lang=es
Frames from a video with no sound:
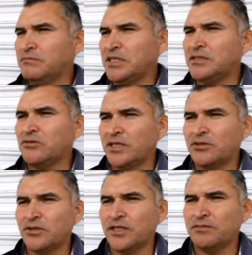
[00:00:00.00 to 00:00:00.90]

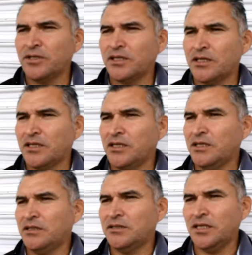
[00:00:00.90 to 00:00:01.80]
24 horas, porque
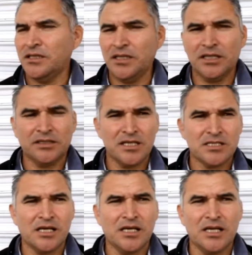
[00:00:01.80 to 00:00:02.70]
entré el día
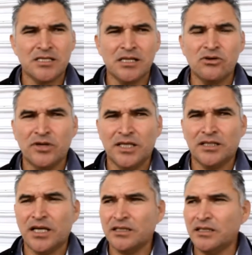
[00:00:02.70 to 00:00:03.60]
13 a las 5 de la
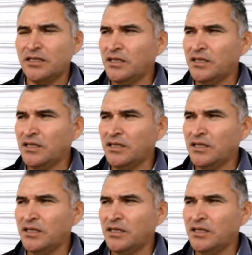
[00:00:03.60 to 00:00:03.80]
tarde